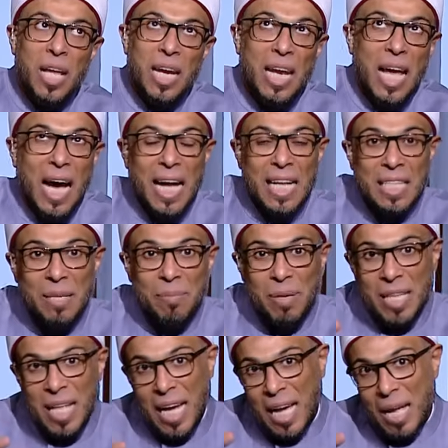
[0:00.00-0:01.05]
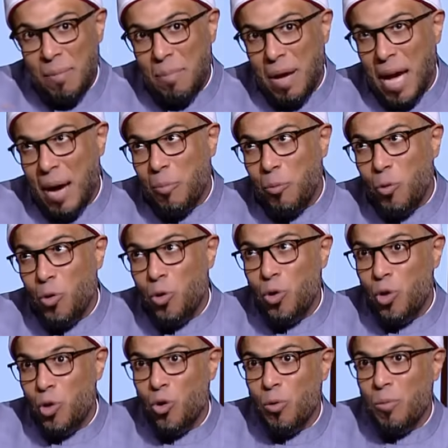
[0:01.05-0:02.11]
لحد ما دخل مع ابوه
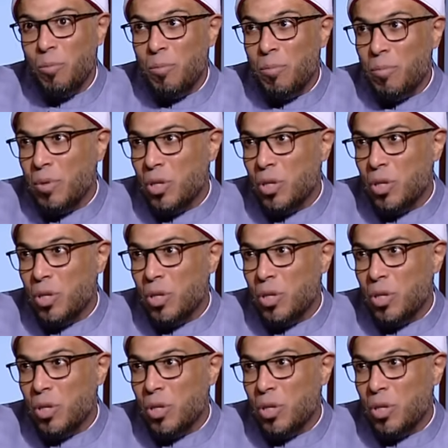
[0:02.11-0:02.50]
اليوم